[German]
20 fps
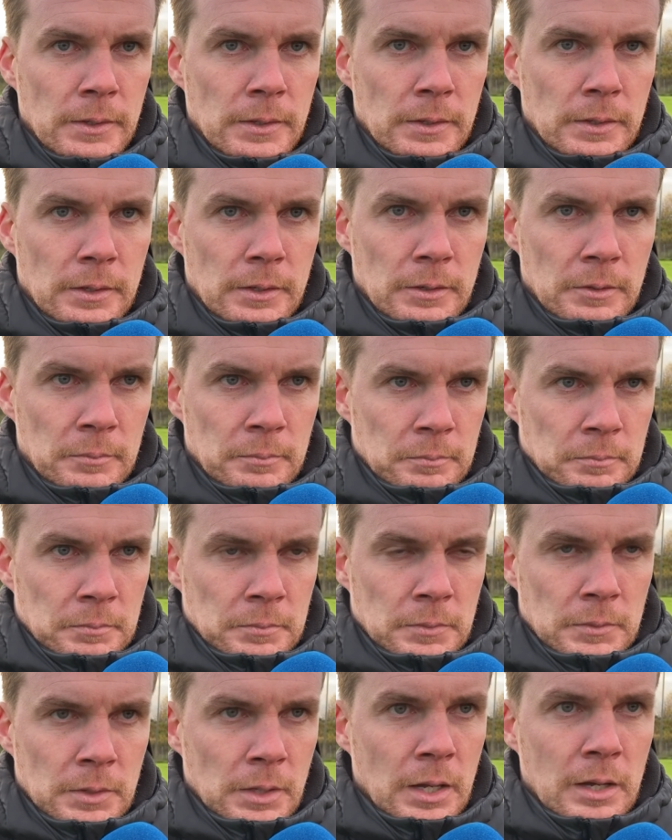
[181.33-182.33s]

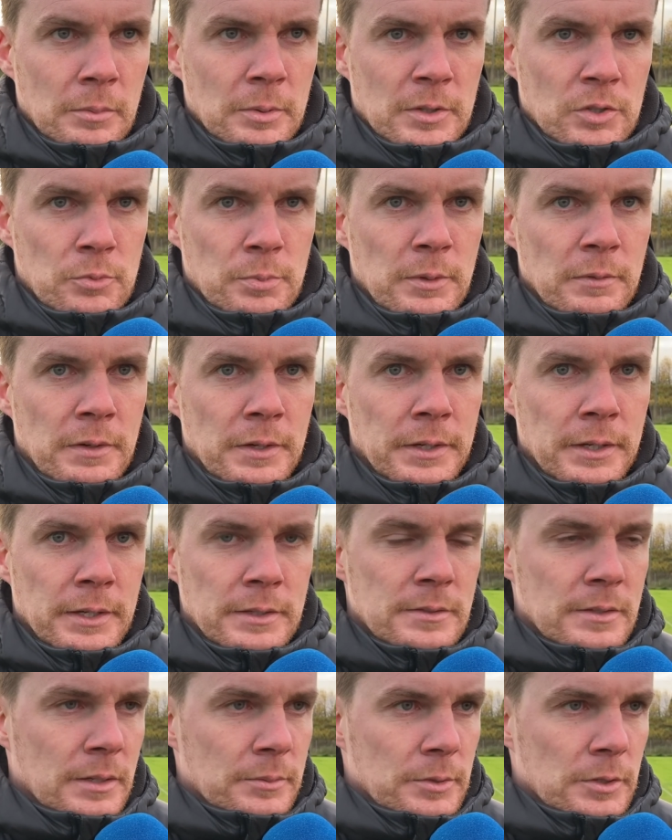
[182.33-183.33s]
Ähm, ja, aber das Spiel war in der
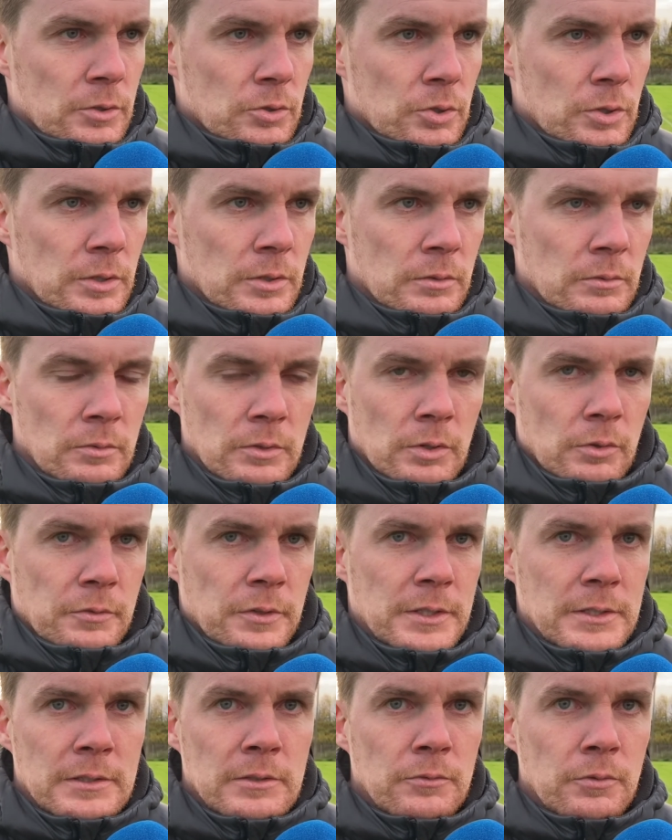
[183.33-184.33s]
ersten Halbzeit entschieden. Und auch
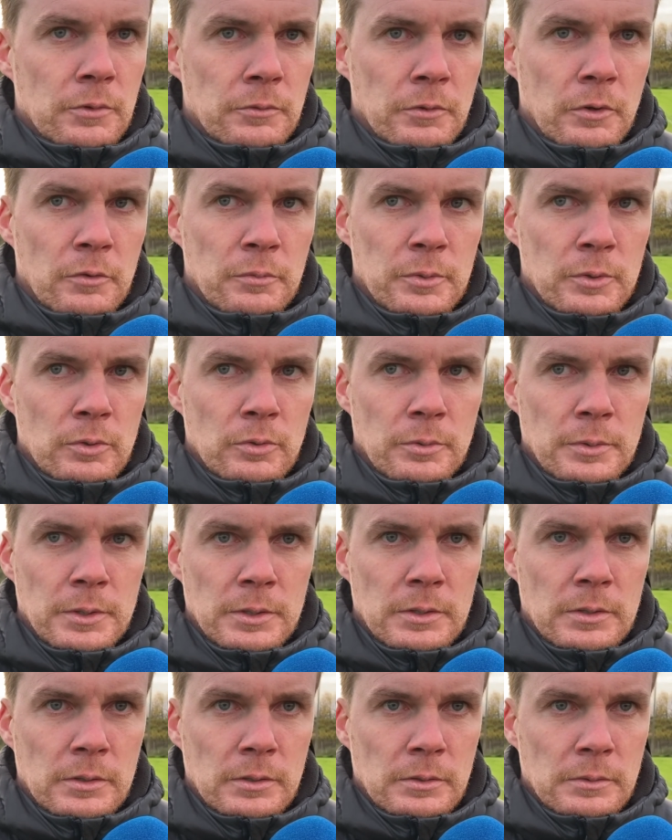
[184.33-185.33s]
verdient für den VfB
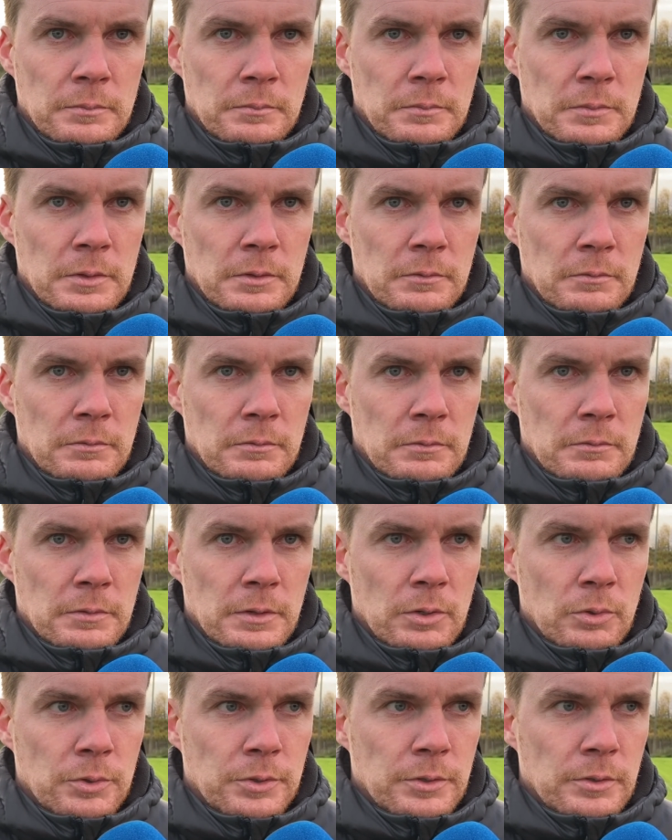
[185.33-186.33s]
Lübeck ähm,
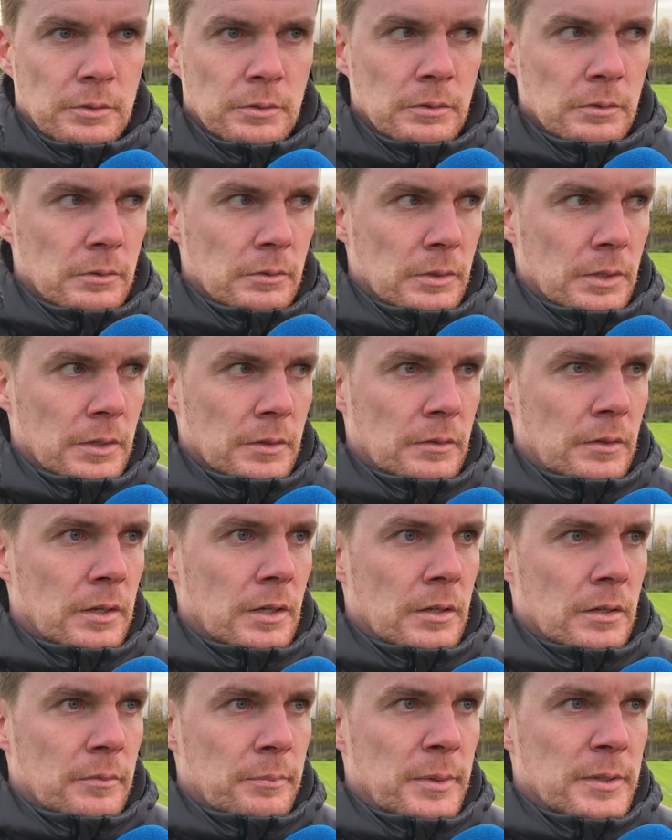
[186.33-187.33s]
war heute ganz
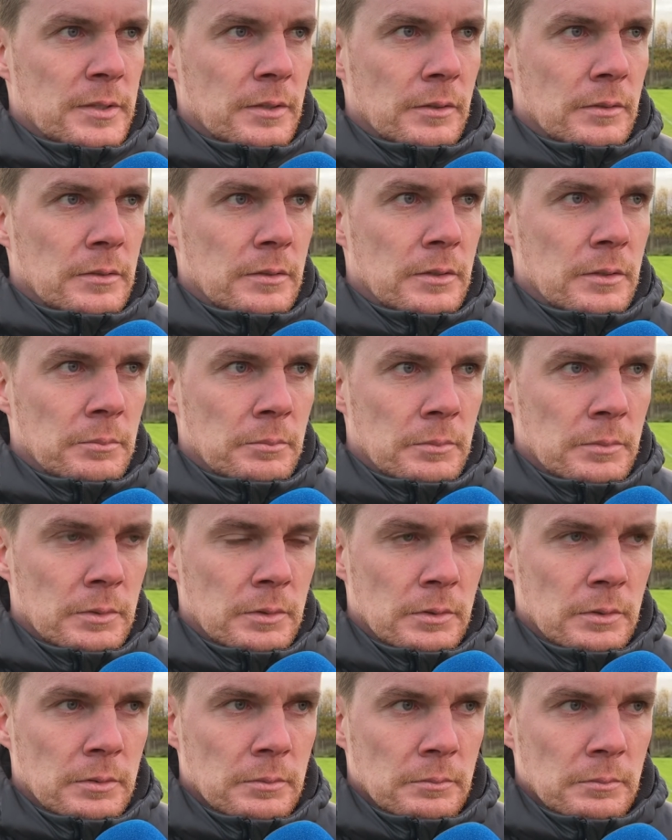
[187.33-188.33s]
klar das bessere Team.
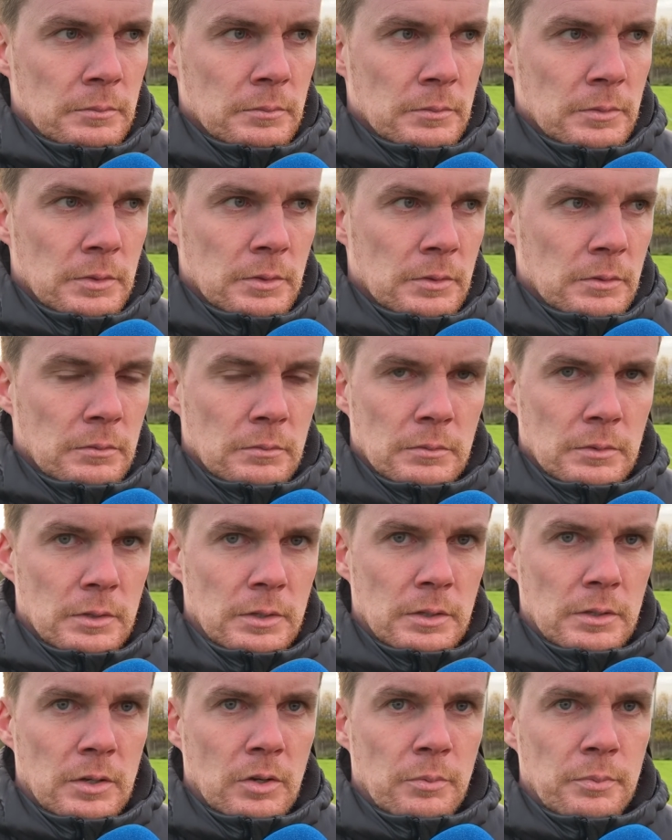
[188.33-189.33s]
Ähm,
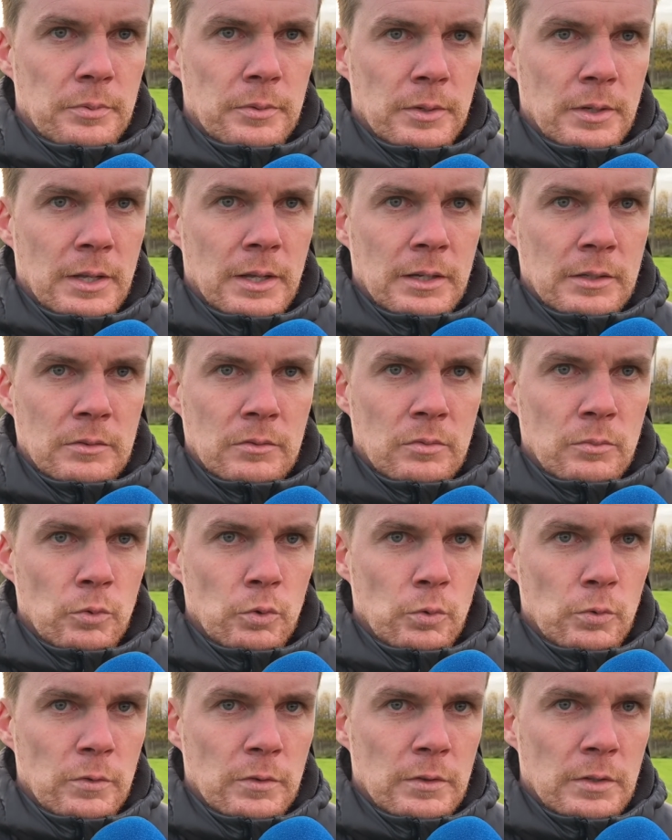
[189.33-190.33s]
ich glaube, lag zum
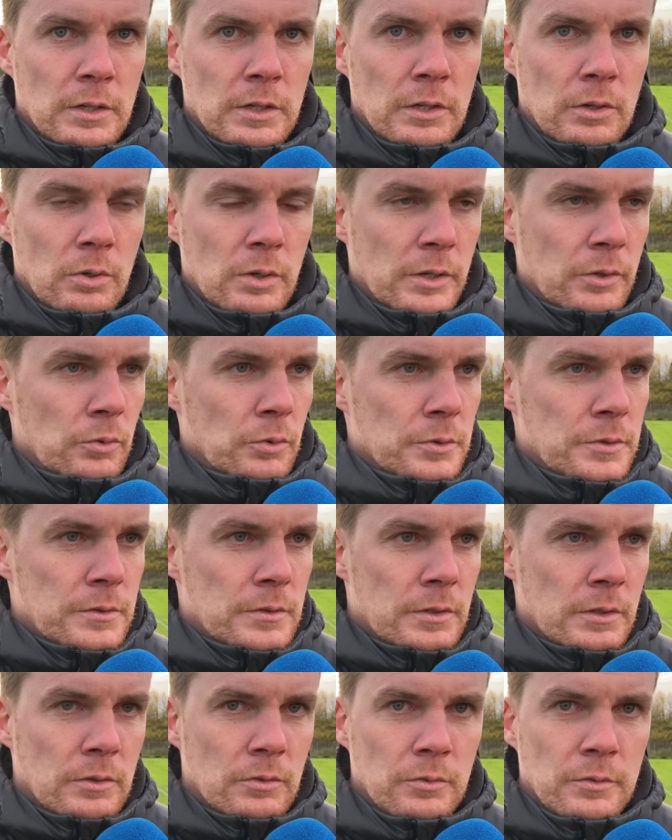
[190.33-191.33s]
größten Teil auch an
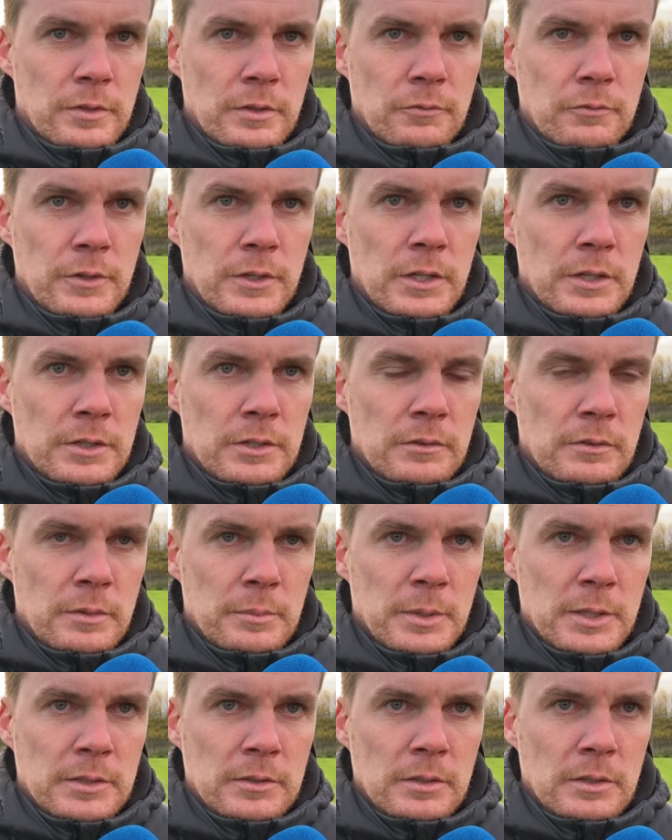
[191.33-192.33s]
uns, an unseren Fehlern, die wir
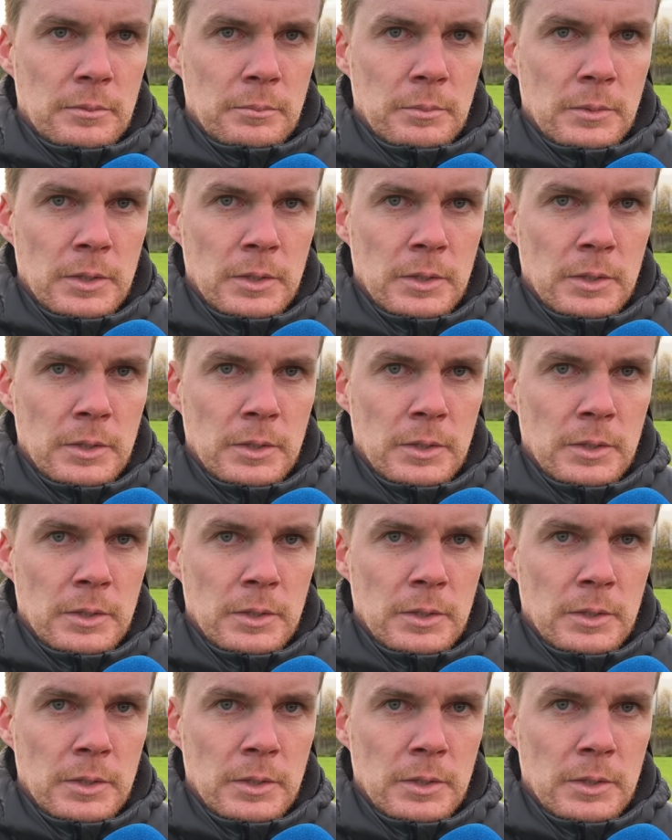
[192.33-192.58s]
gemacht haben.